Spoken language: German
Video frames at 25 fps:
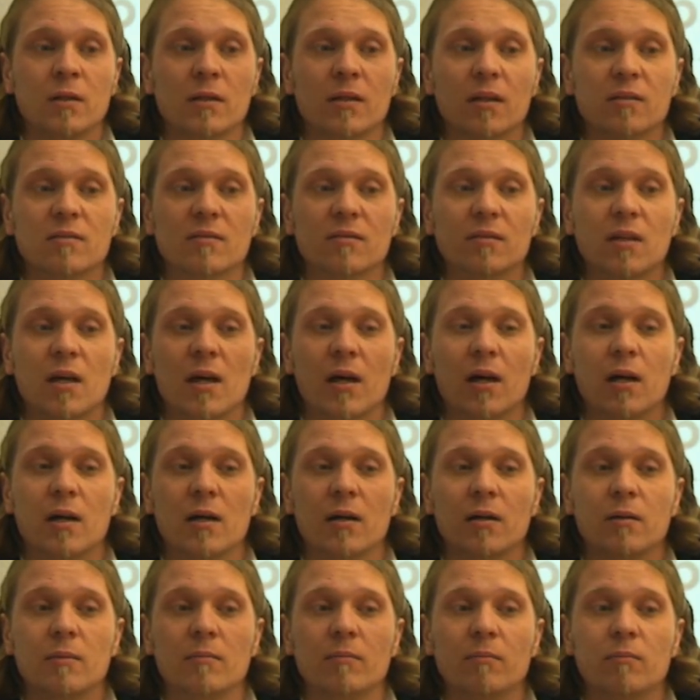dass
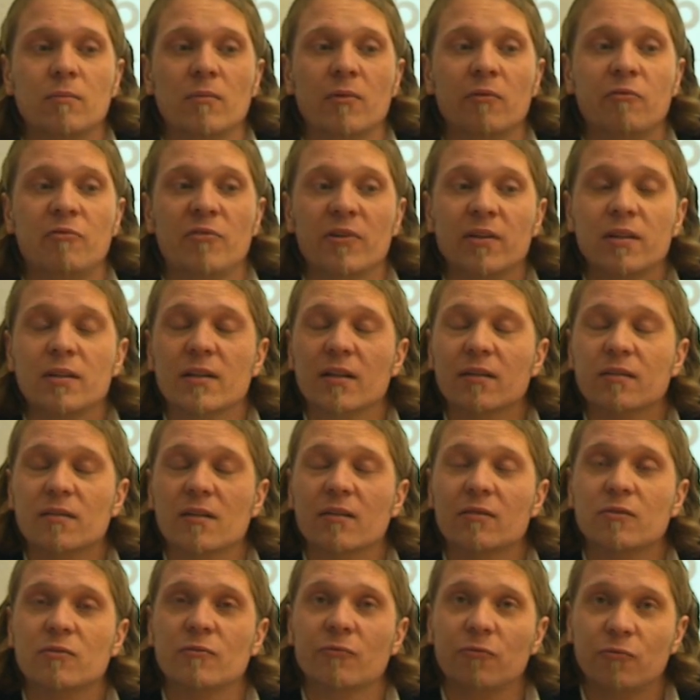er findet, dass
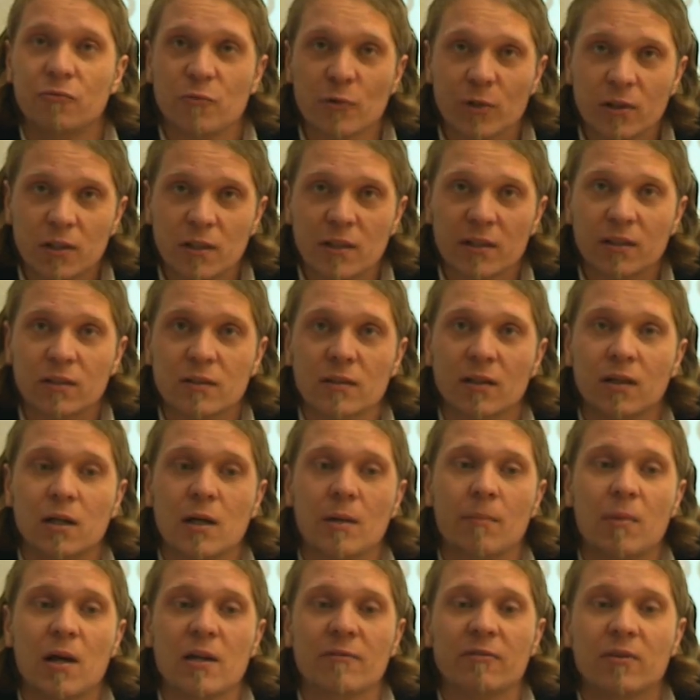das wirklich
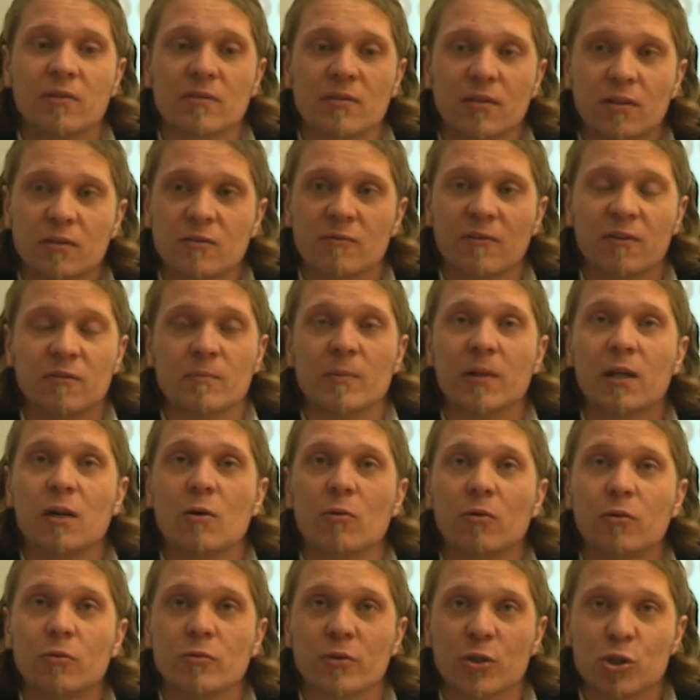ähm, etwas ist, was man
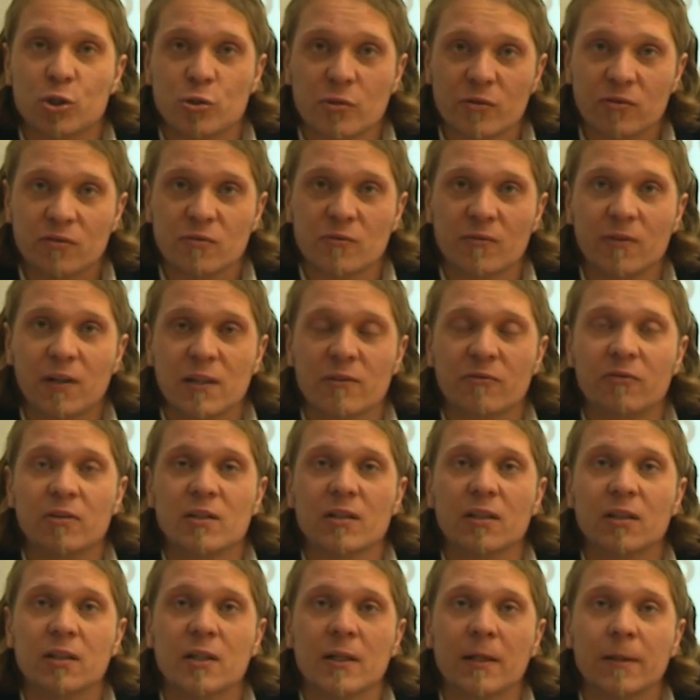auch unterstützenswert
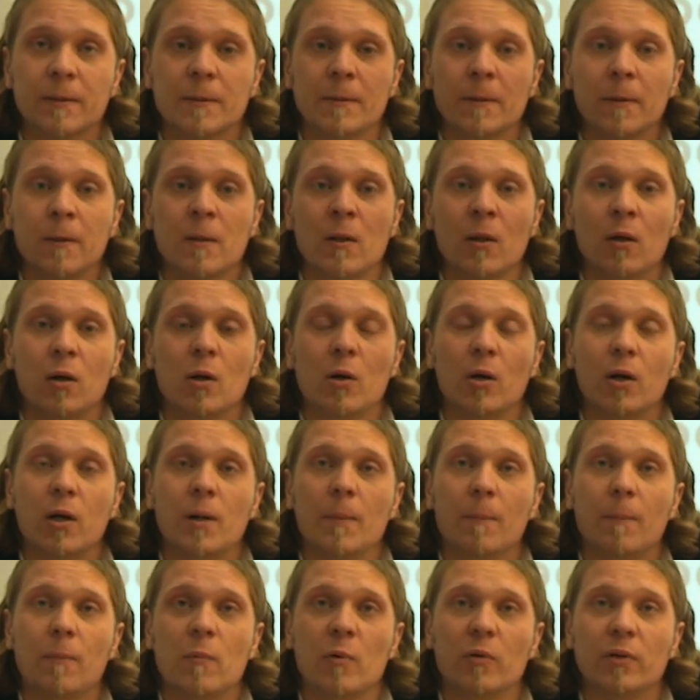finden kann
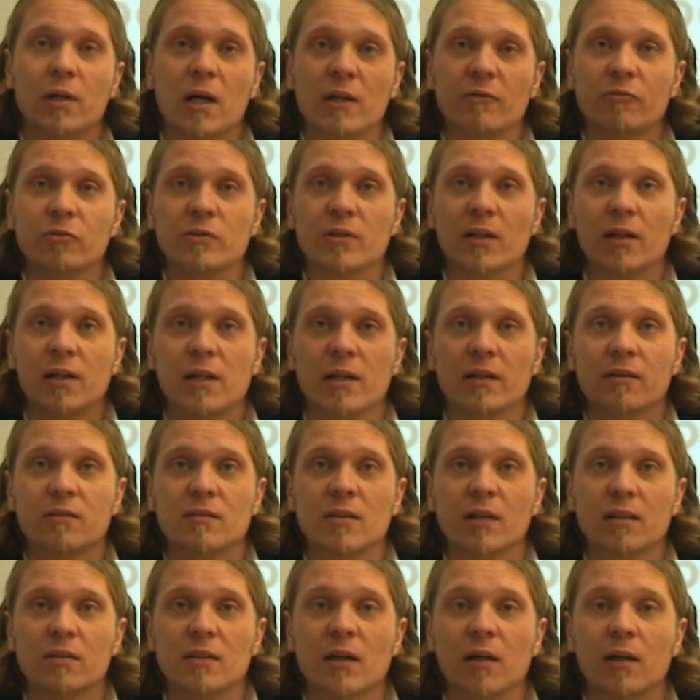ähm, und hat von daher
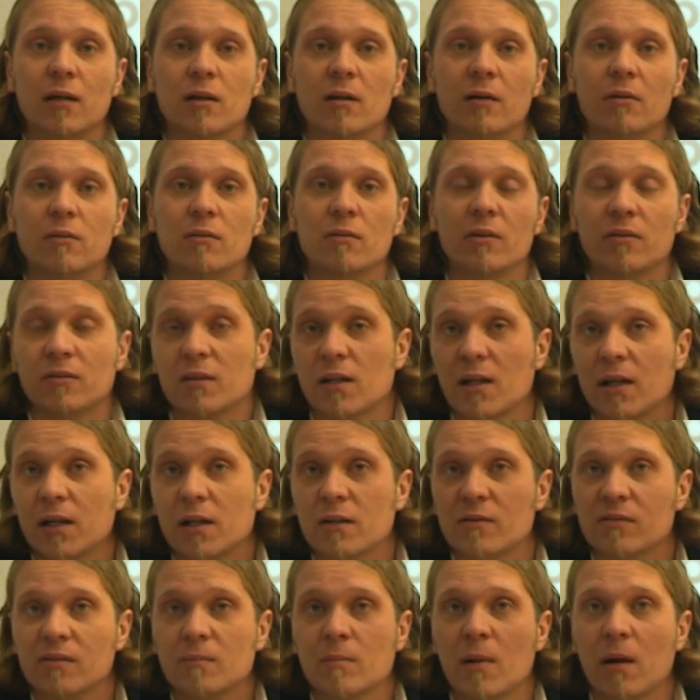gesagt, er ist an
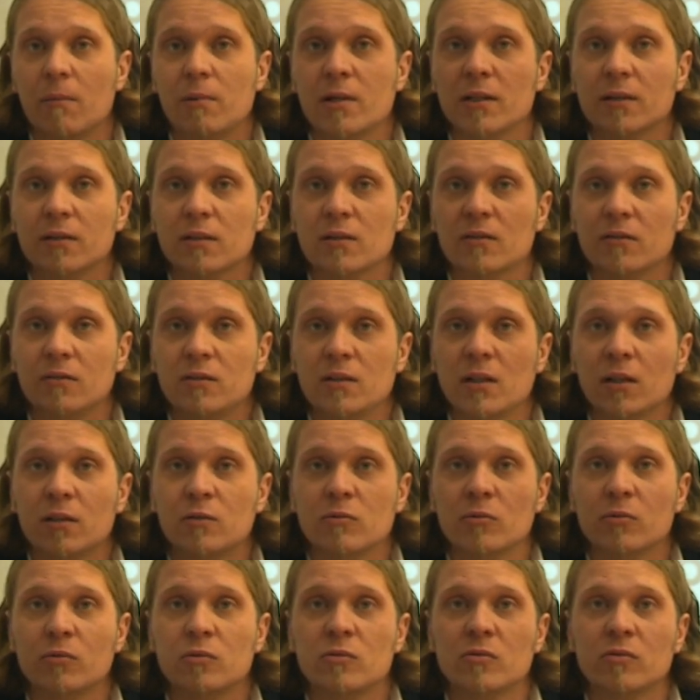einer Zusammenarbeit
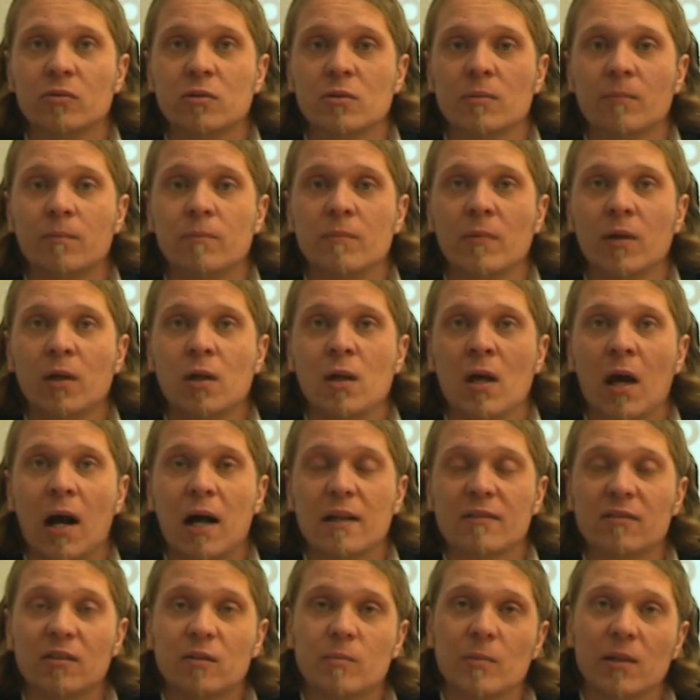interessiert und ähm,
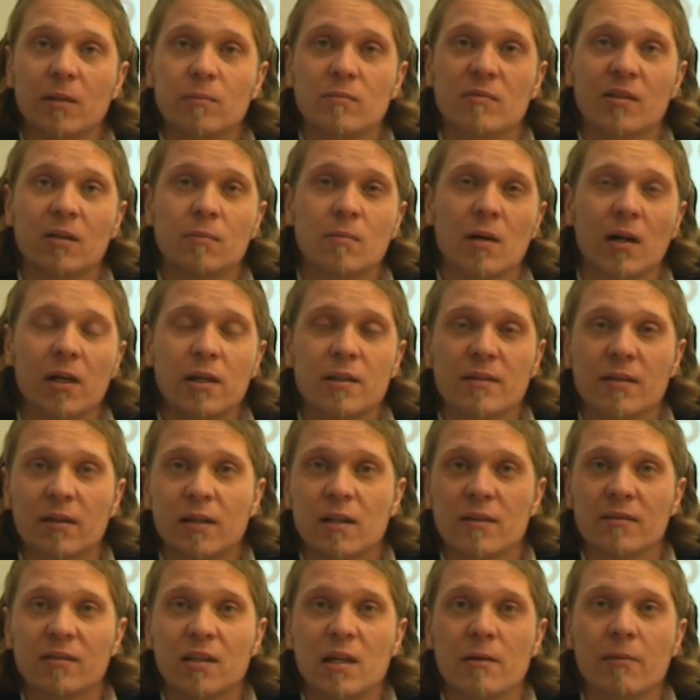hat sich mit dem Thema
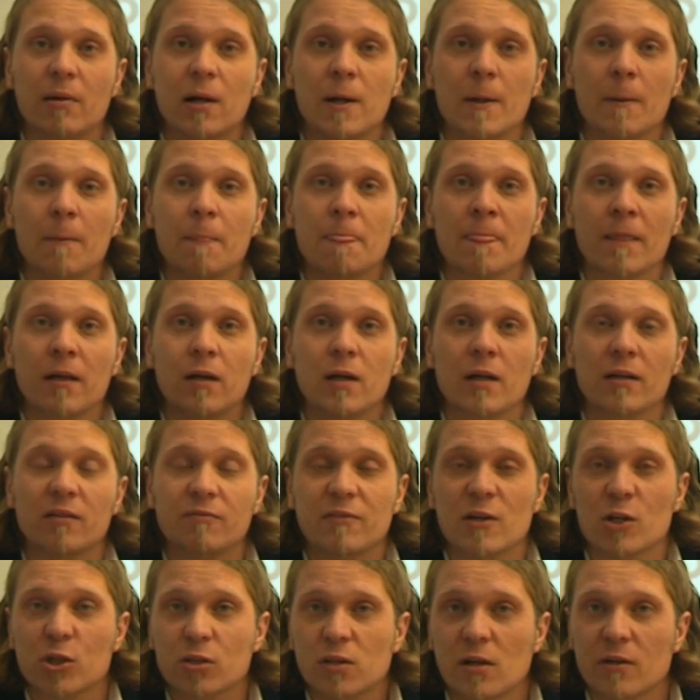Internet selber äh,
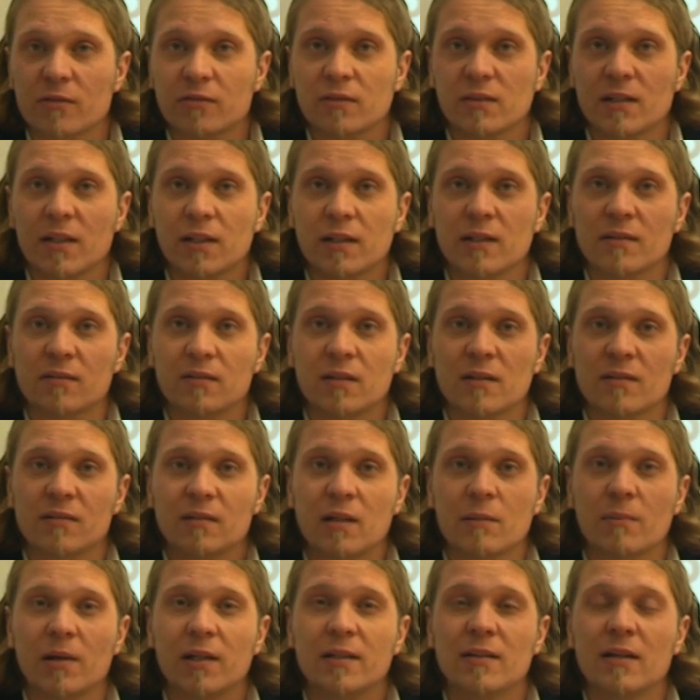zwar schon
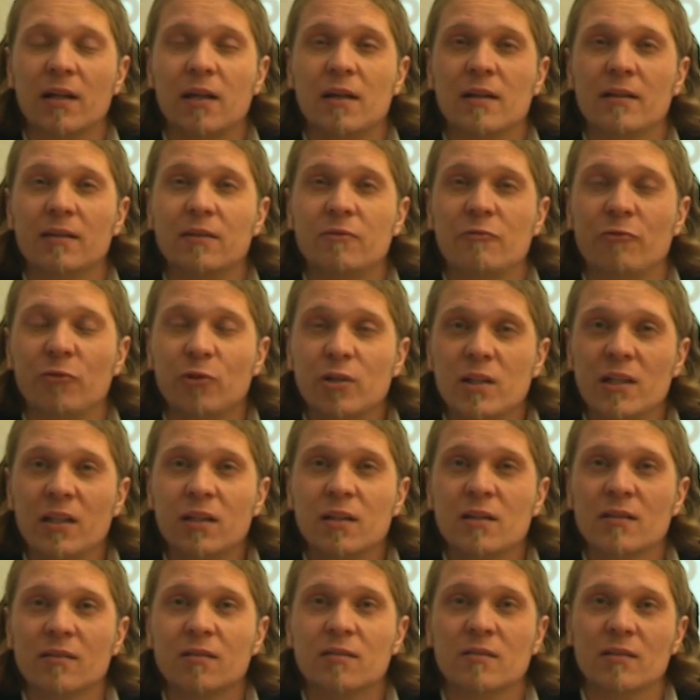auseinandergesetzt, aber für
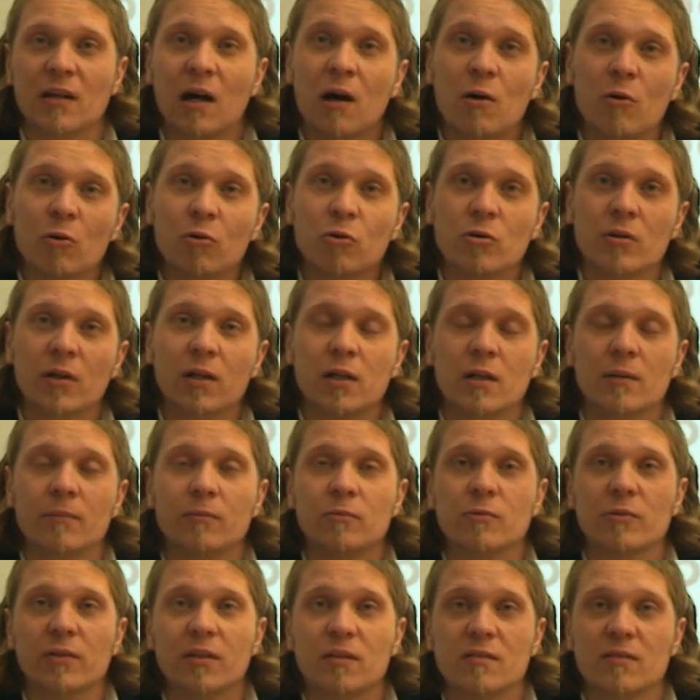ihn ist es auch
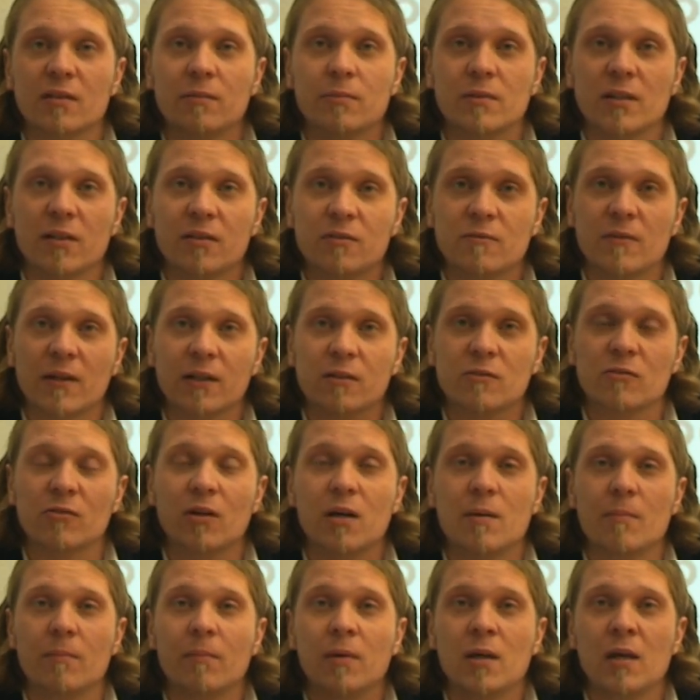ähm, durch das Silbernetzwerk zu
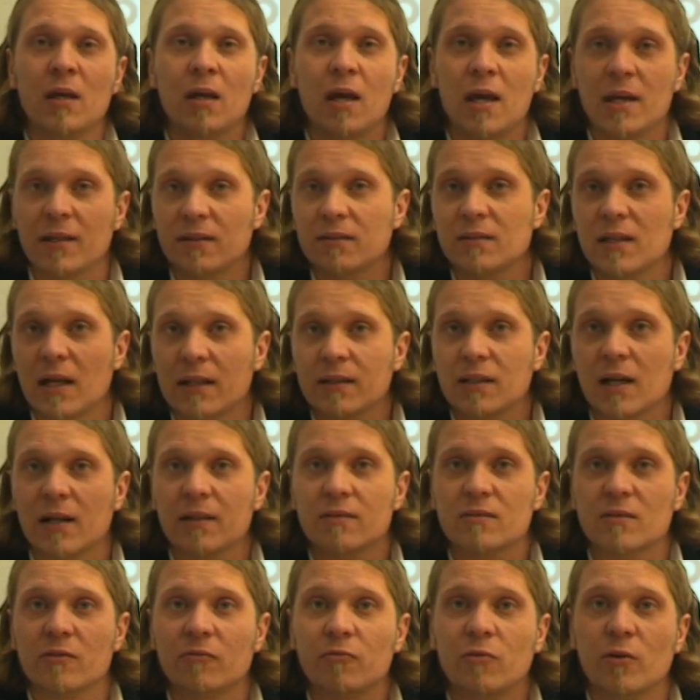einem echten
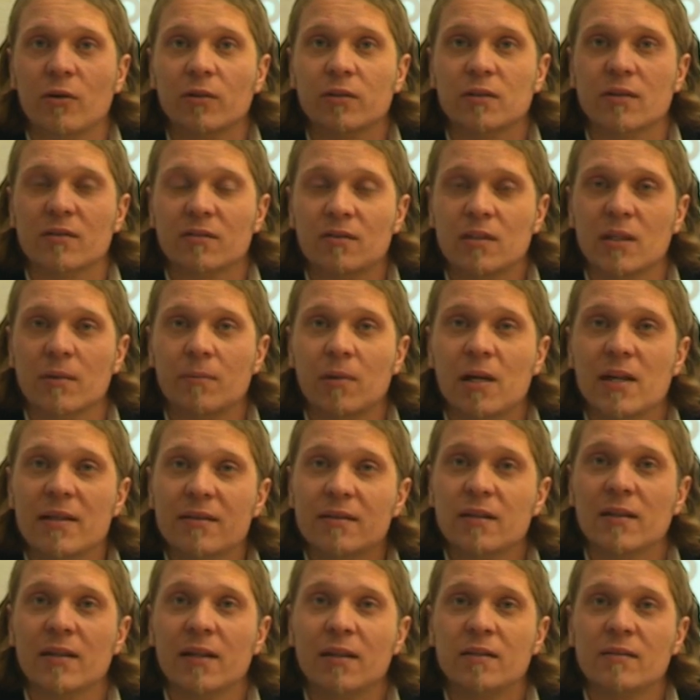Anreiz geworden, das Thema
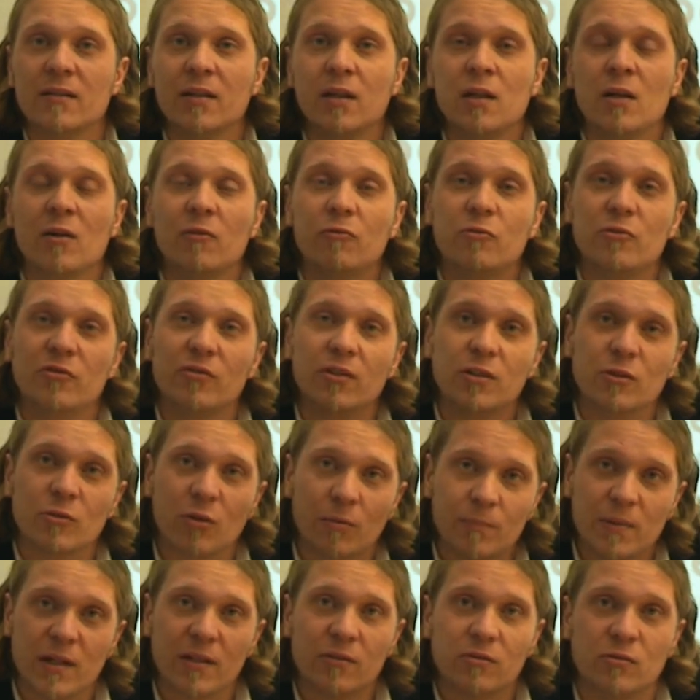Internet für sich
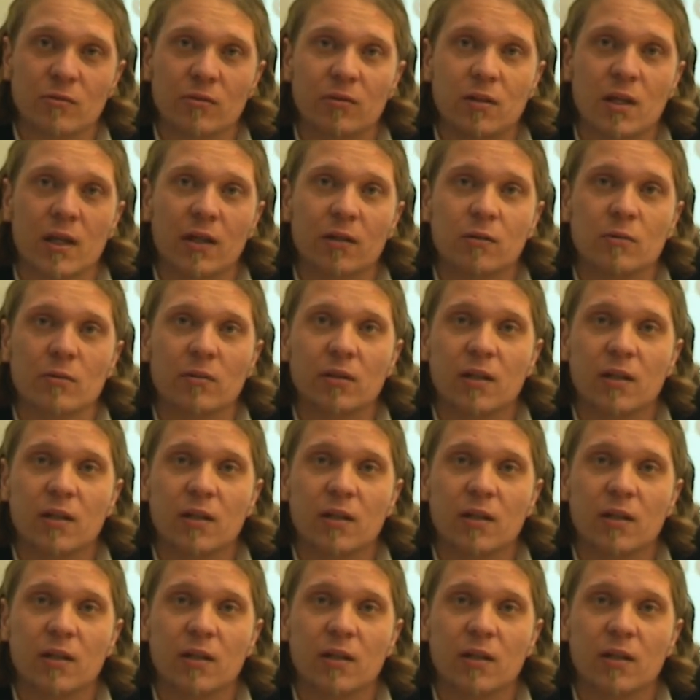noch mehr zu entdecken.